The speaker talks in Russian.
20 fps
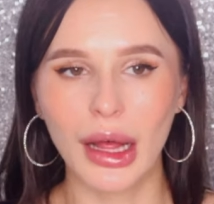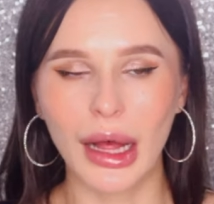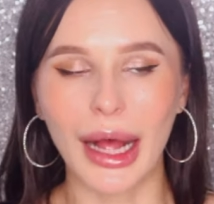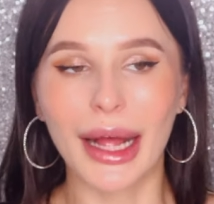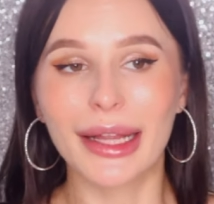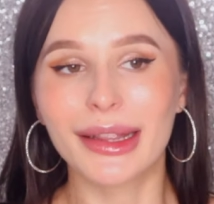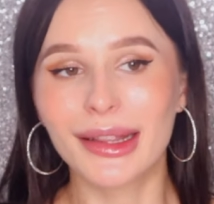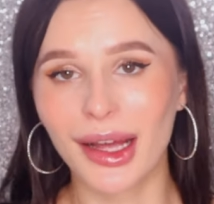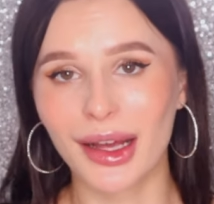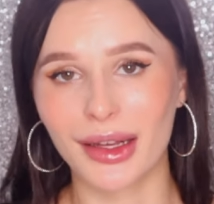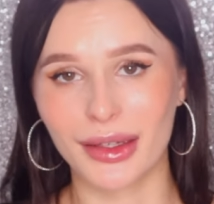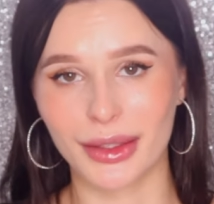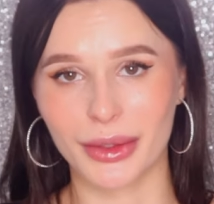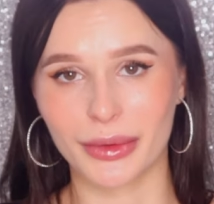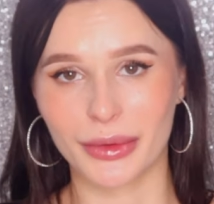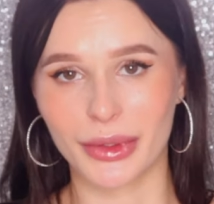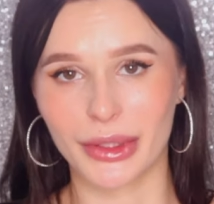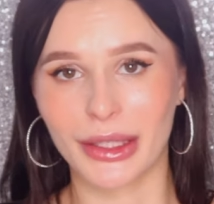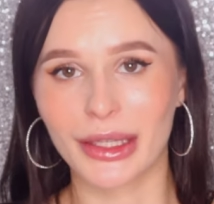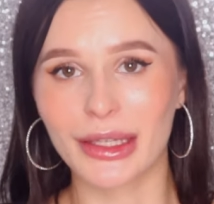
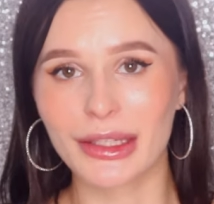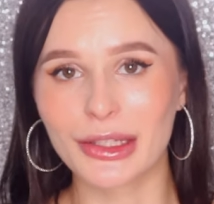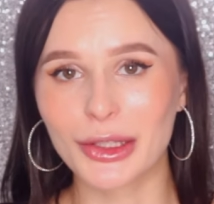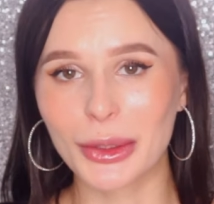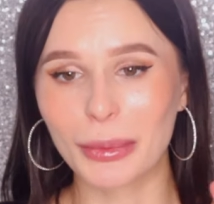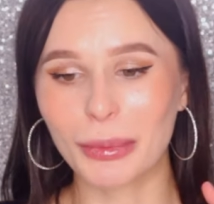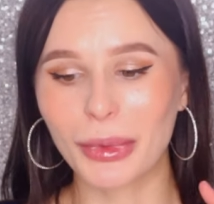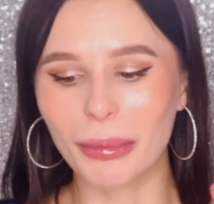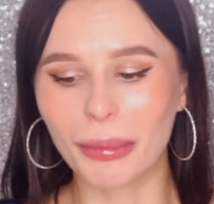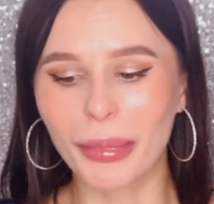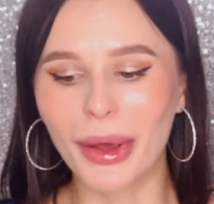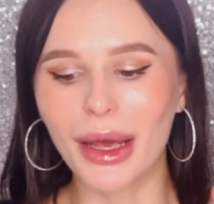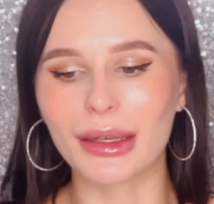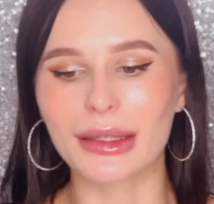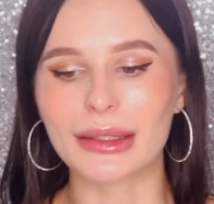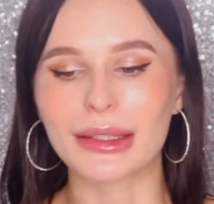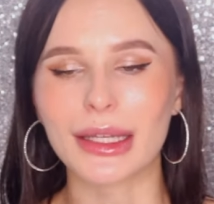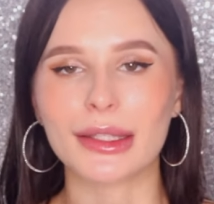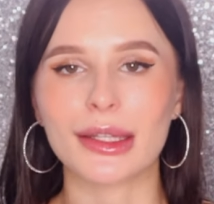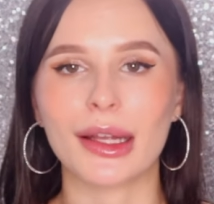Однако, если бы
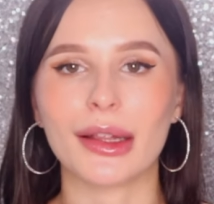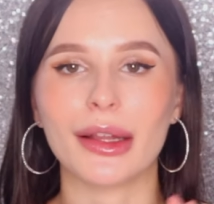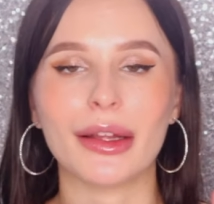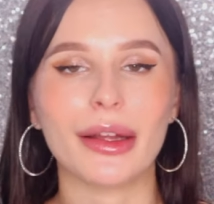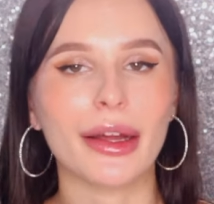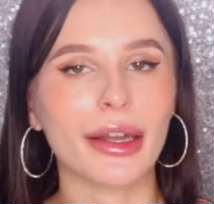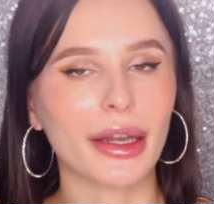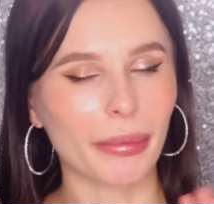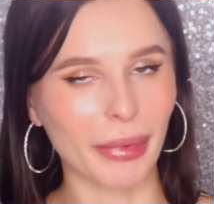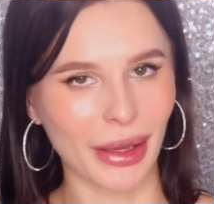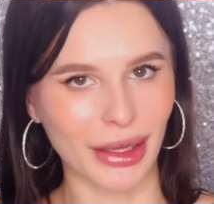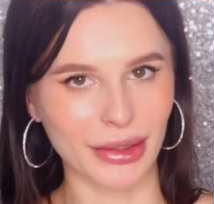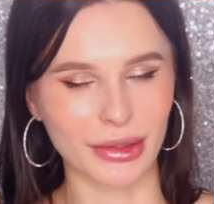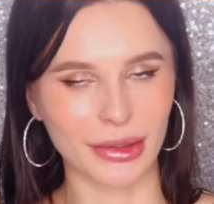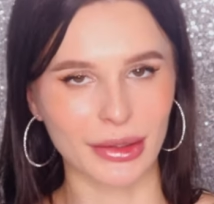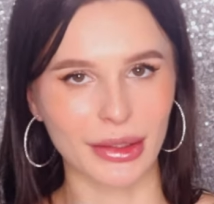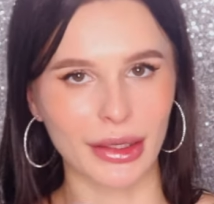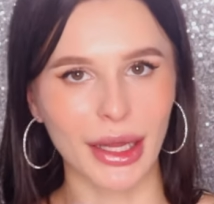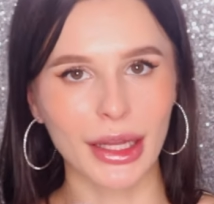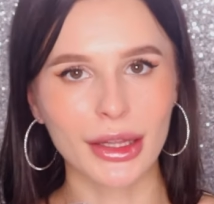Бека сказала,
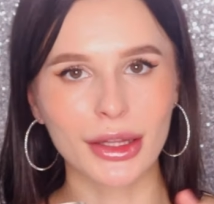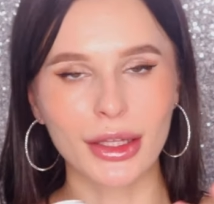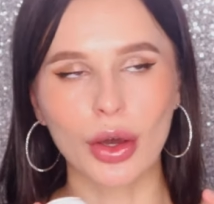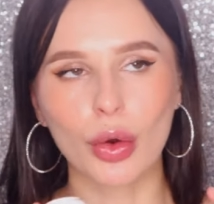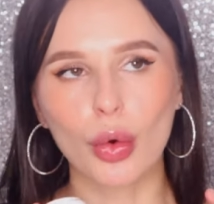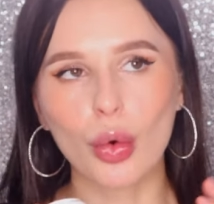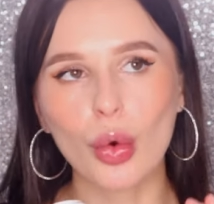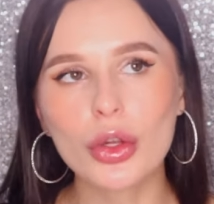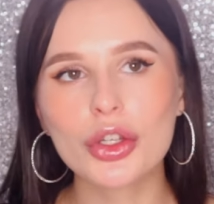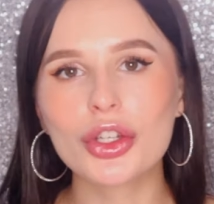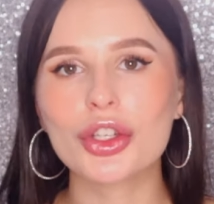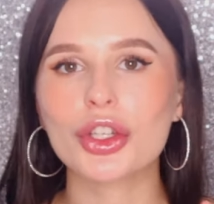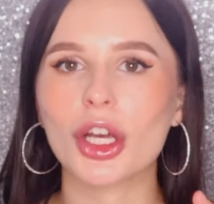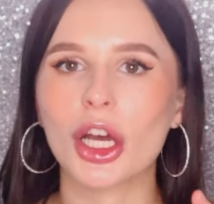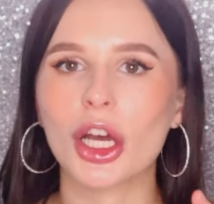ребята, это очень